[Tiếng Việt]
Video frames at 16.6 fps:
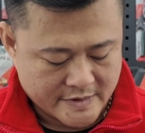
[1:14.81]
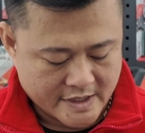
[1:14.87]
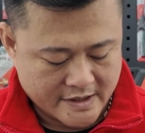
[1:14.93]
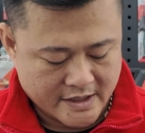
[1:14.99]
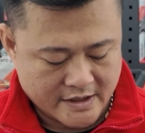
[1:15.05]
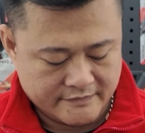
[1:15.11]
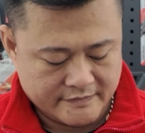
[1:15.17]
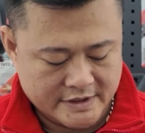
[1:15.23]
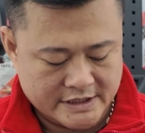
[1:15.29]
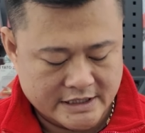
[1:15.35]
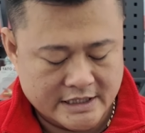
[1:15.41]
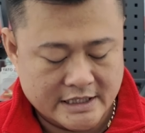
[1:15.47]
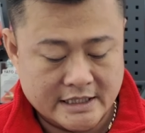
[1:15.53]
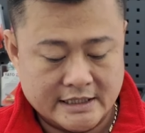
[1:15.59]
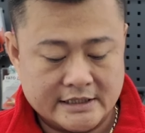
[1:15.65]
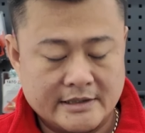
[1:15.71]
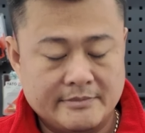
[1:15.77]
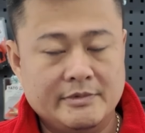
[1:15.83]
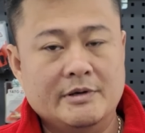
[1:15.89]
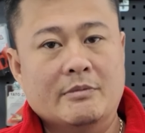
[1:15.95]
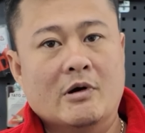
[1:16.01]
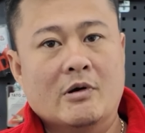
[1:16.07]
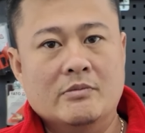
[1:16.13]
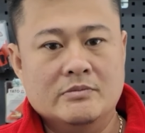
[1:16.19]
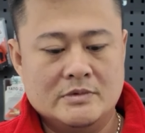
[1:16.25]
thì ở vị trí này là tiếp
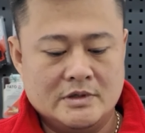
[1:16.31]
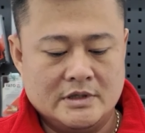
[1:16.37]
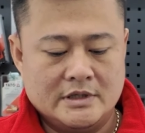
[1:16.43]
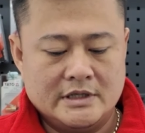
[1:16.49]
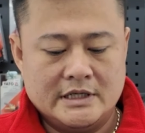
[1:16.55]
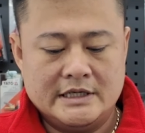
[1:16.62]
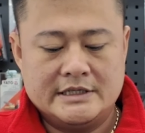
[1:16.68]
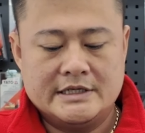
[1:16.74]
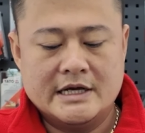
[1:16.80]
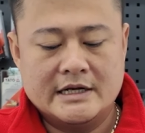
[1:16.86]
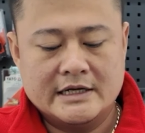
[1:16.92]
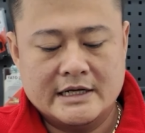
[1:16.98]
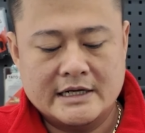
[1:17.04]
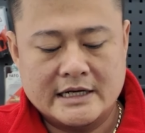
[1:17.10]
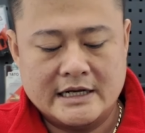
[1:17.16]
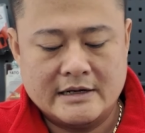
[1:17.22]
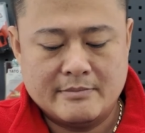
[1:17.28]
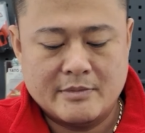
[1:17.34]
14 thì trên cái này